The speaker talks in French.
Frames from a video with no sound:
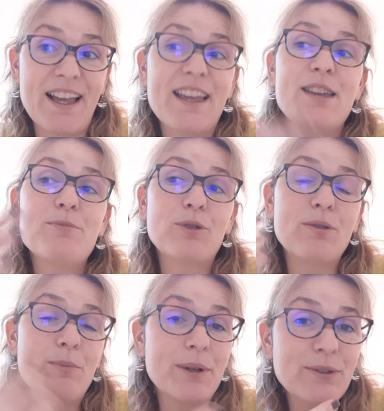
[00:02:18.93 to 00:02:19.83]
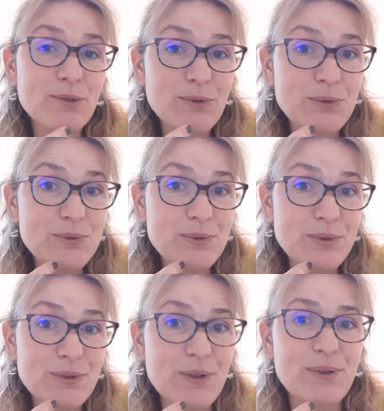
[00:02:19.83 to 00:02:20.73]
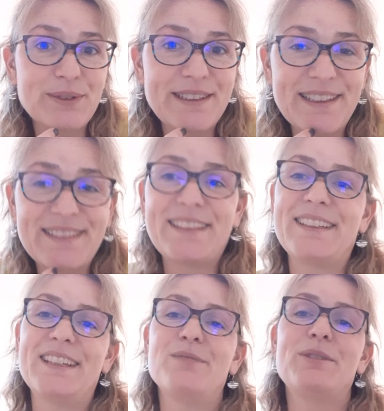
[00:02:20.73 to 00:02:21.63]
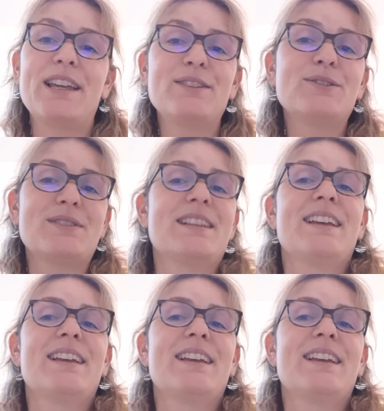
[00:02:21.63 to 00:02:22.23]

Et pourquoi pas son tout doux tant qu'on y est Eh bien non,